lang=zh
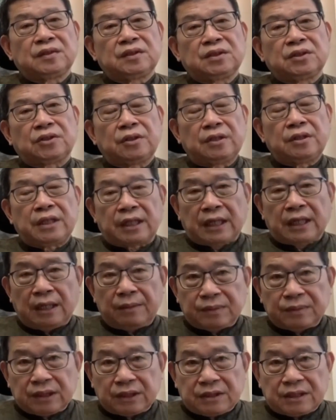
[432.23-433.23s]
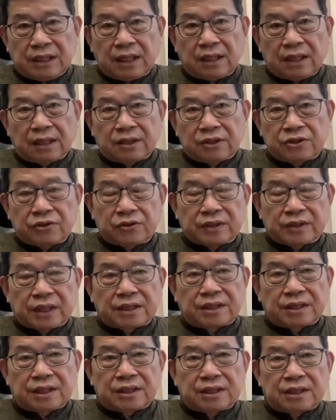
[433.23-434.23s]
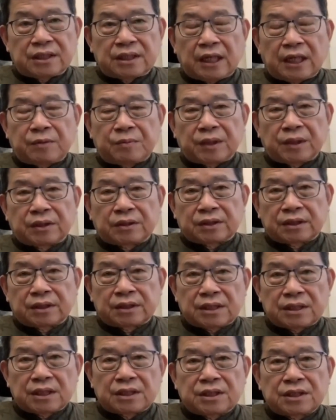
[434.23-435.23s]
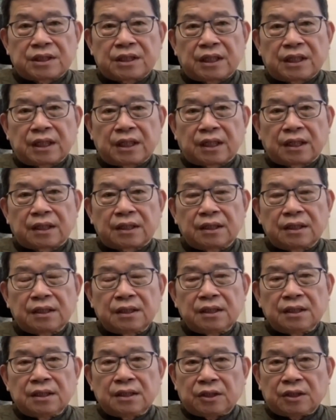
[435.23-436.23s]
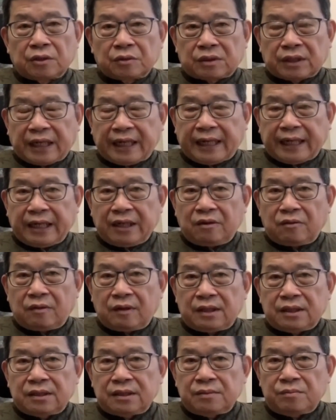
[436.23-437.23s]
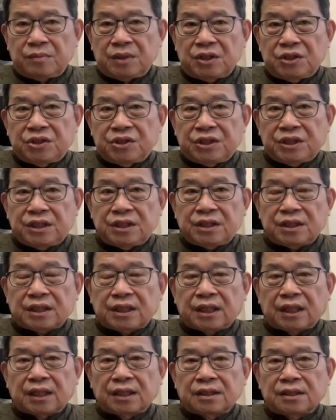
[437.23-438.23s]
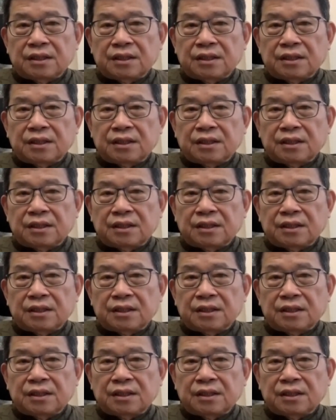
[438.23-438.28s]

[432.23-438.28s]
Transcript: 所以你看不到香港的中产阶级代表的政治力量，有台湾民进党。